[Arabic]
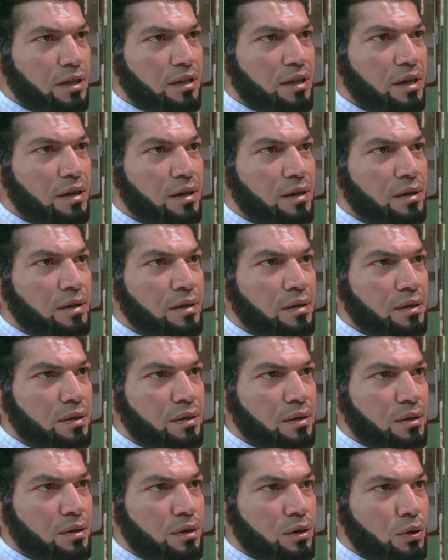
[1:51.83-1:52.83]
ايه ده
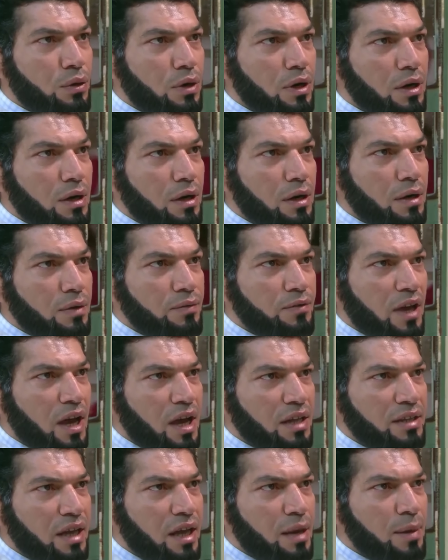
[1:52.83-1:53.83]
هو في
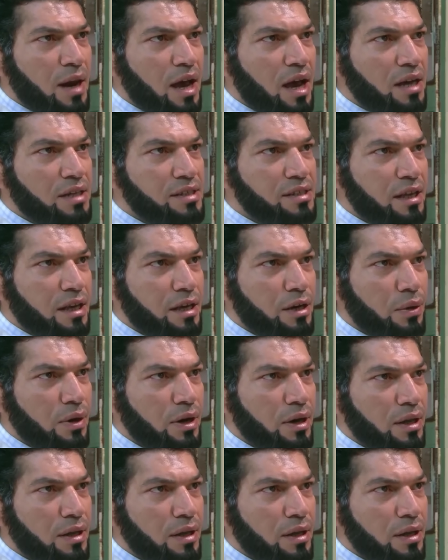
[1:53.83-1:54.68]
حد جاب لها عريس غيري